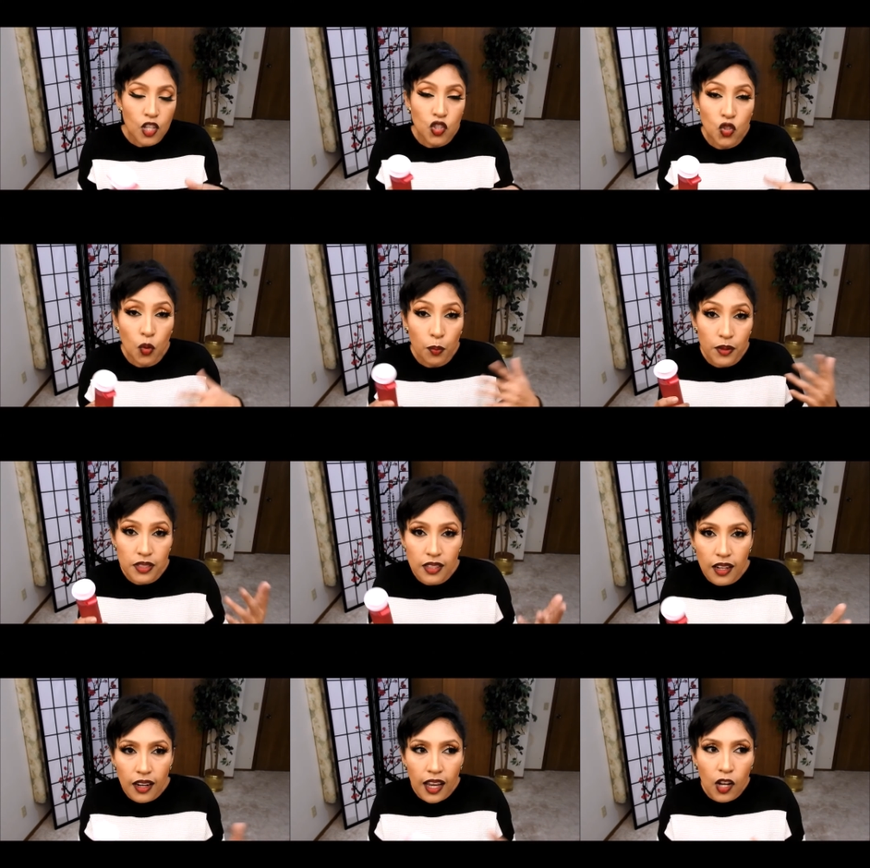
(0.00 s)

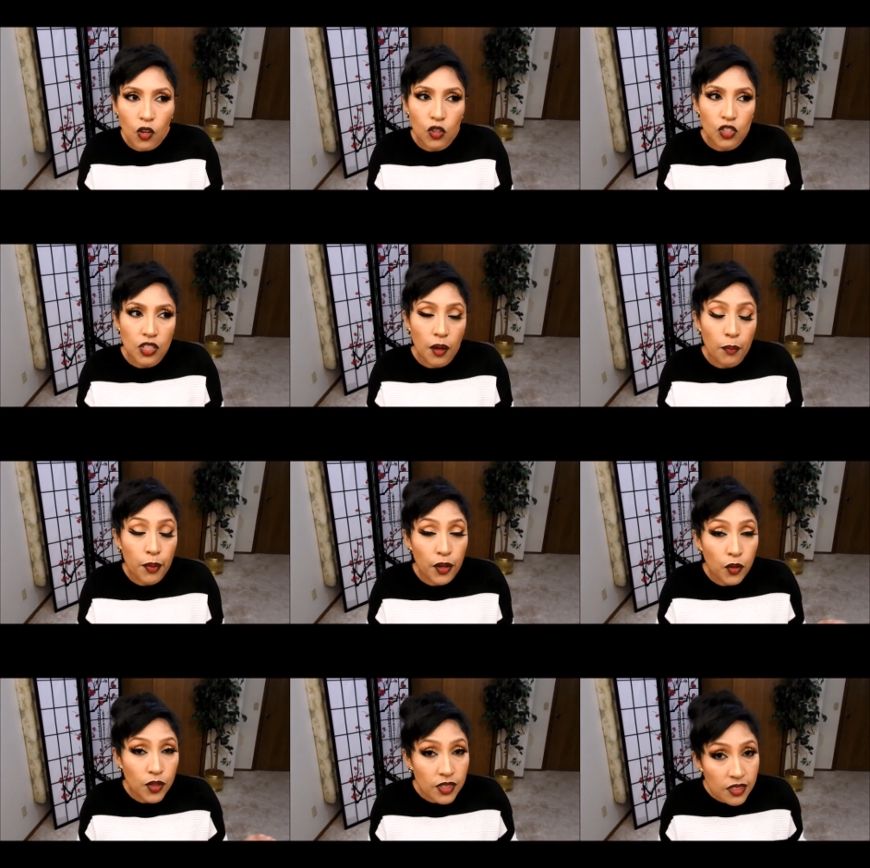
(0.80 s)
sopesar las cosas,
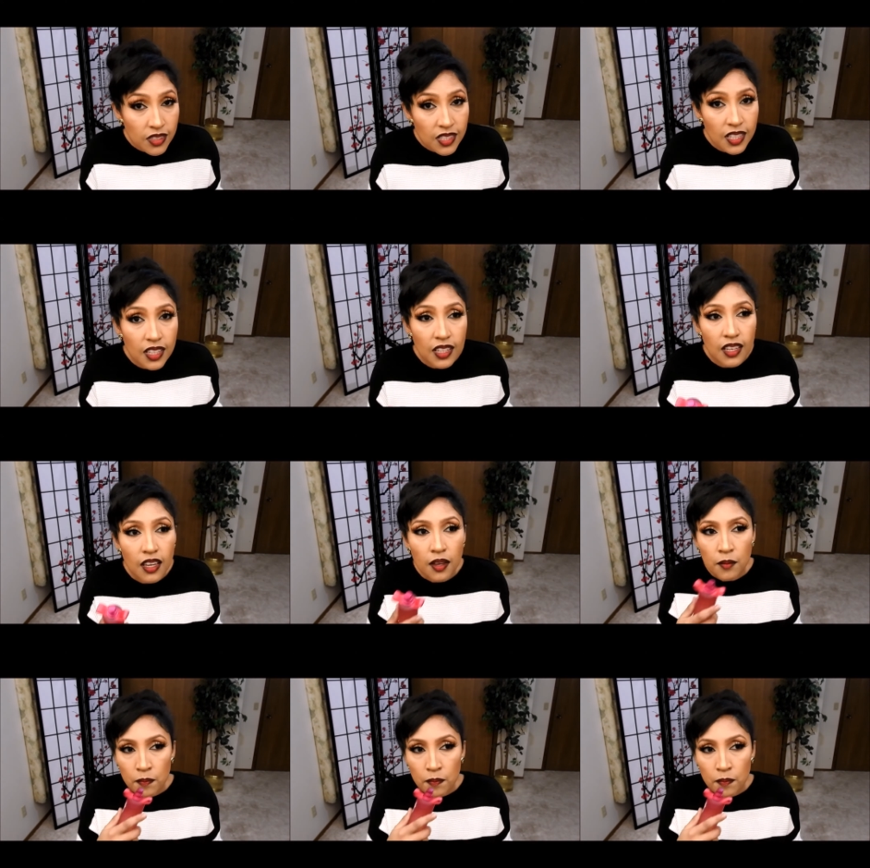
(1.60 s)
pero en sí